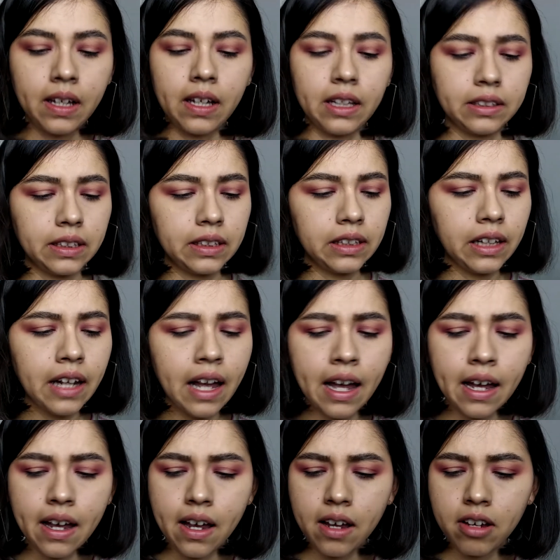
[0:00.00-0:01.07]
Esta es
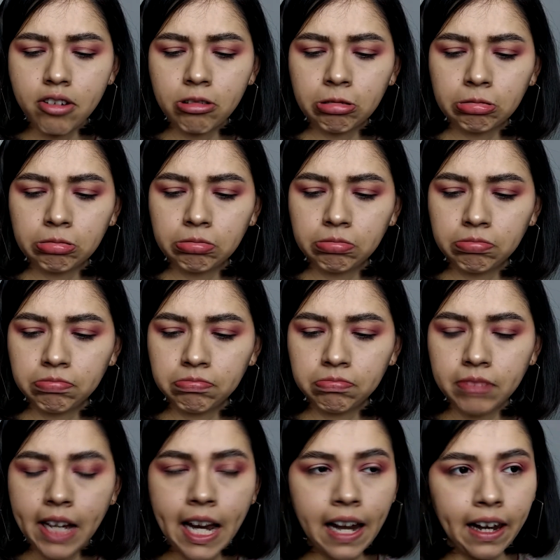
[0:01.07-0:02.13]
la
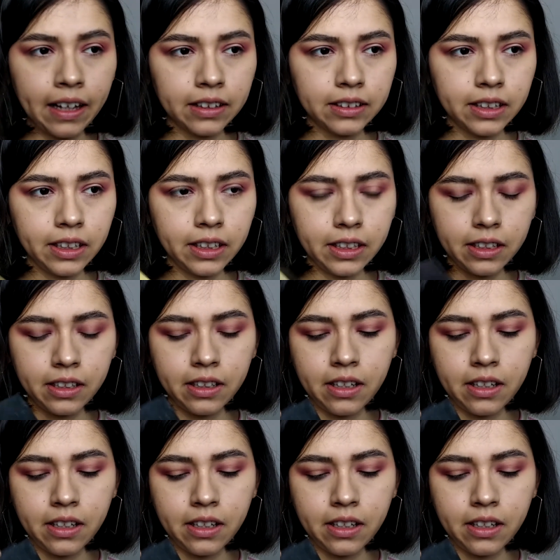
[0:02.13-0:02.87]
Electric.